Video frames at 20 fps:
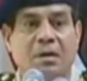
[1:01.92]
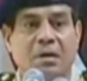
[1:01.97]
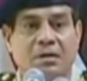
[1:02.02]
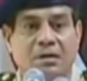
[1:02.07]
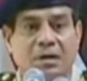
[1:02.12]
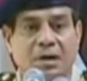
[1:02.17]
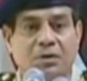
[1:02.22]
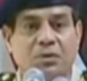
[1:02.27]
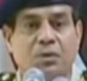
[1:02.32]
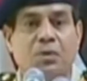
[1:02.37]

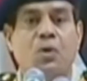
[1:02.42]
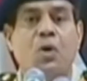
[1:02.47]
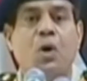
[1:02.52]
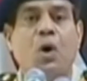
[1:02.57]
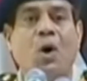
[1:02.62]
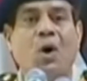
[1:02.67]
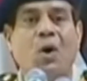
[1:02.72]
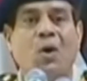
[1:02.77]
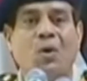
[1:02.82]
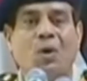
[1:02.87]
rahmetli
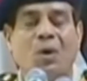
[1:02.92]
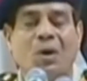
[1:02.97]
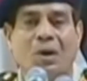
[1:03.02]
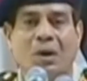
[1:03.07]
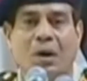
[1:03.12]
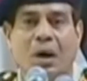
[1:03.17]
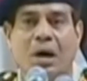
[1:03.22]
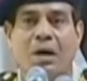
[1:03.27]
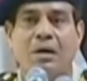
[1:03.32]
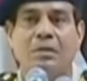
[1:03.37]
bir
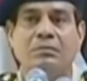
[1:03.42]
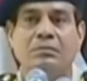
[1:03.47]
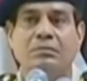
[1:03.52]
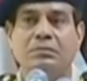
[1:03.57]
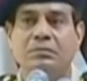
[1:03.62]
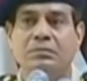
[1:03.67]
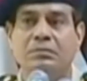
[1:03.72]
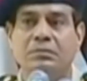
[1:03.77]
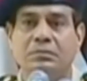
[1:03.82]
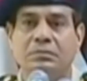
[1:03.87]
kardeşimiz
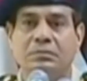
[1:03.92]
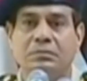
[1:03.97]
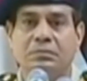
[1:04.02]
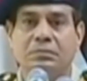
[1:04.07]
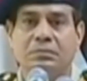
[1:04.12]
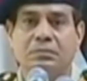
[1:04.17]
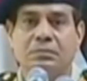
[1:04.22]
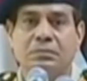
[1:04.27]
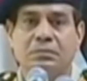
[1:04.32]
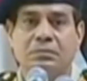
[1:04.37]
vardı.
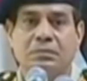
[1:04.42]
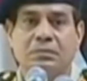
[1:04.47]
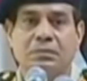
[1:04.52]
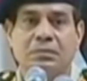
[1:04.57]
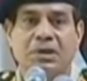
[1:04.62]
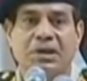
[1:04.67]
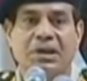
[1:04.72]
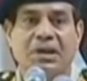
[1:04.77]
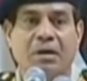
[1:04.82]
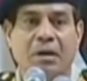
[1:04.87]
E,
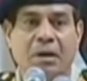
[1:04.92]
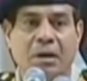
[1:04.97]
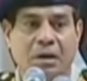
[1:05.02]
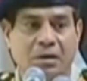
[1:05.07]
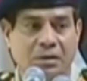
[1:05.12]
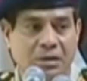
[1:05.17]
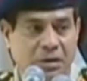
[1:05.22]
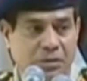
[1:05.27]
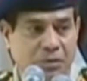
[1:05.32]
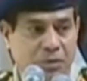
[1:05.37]

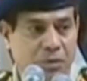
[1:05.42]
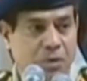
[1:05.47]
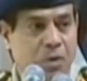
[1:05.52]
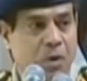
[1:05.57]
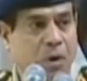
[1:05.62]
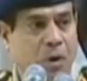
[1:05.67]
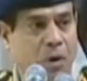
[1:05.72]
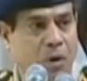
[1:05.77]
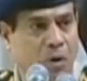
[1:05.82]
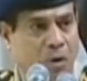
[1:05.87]

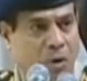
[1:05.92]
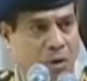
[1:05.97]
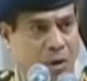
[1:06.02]
Esma.